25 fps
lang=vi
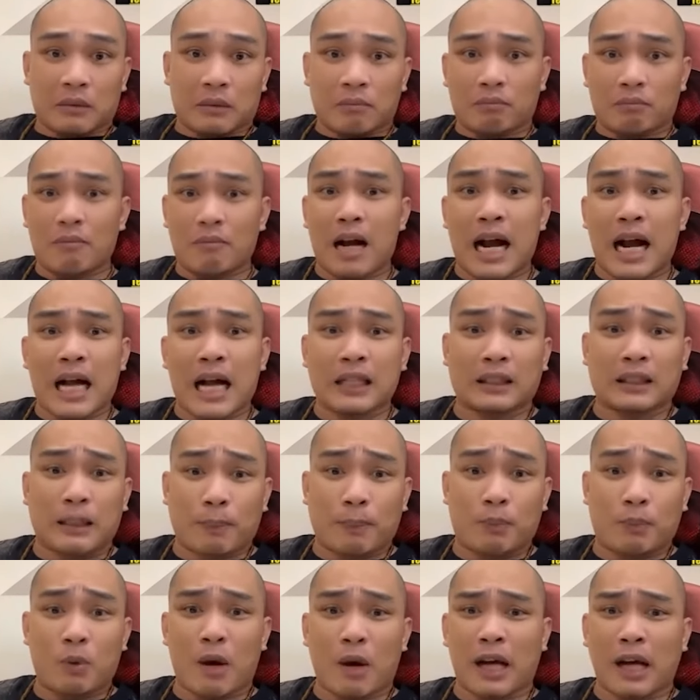ba
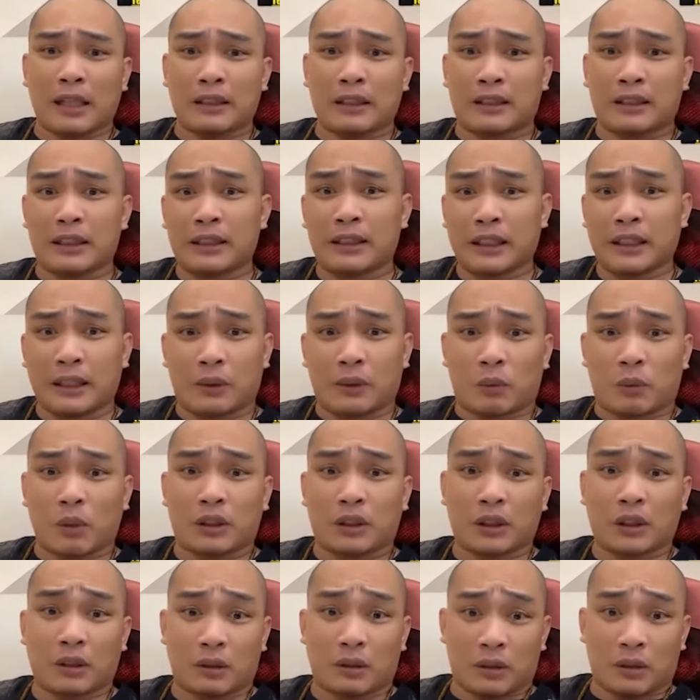tập đoàn chính trị quân
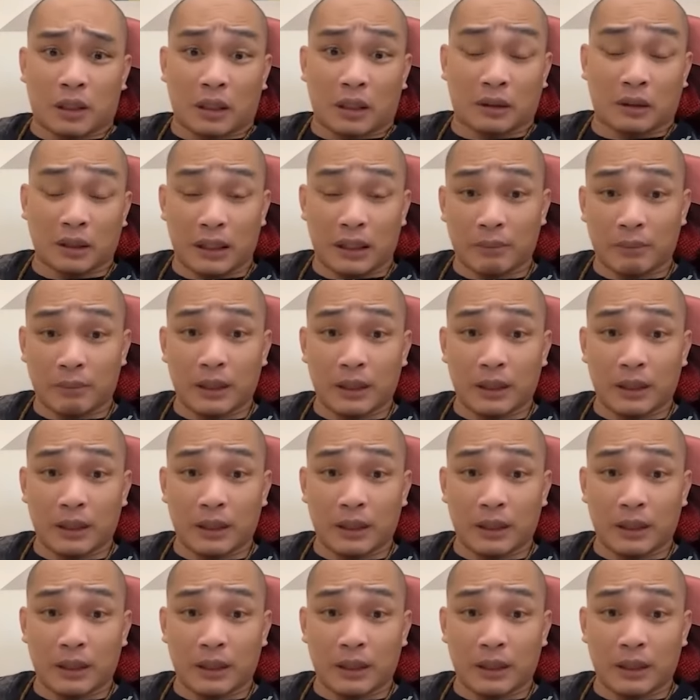sự ở thời điểm